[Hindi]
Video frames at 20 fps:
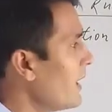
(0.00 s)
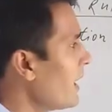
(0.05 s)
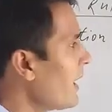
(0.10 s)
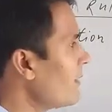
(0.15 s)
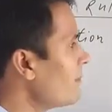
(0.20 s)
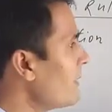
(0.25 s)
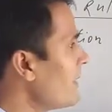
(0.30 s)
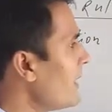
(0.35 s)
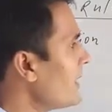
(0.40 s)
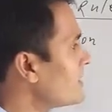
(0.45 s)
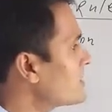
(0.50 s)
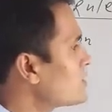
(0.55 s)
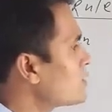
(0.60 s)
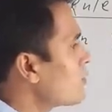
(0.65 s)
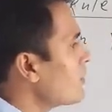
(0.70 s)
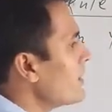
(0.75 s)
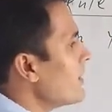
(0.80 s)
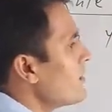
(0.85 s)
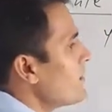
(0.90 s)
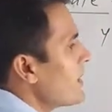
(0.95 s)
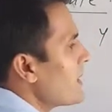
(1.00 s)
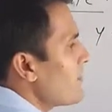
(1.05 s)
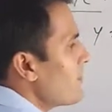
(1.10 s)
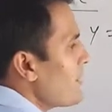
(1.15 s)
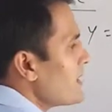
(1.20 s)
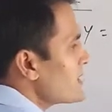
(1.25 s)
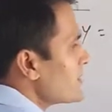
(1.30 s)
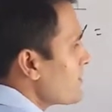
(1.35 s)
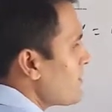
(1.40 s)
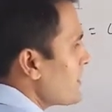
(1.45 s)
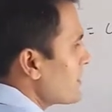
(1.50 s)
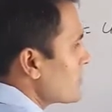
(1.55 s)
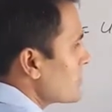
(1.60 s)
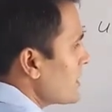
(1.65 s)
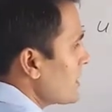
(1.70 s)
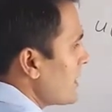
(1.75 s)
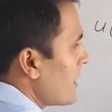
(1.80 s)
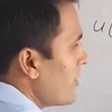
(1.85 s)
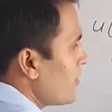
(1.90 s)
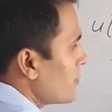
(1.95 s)
अब एक्चुअली हमारे पास
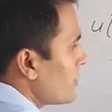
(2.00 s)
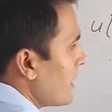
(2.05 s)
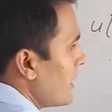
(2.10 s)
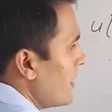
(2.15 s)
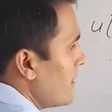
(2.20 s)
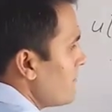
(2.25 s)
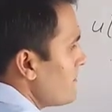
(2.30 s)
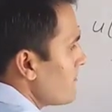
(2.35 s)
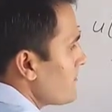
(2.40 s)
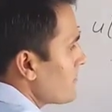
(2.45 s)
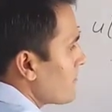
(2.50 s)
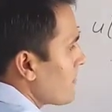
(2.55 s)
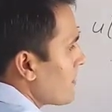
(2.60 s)
फंक्शन क्या होता है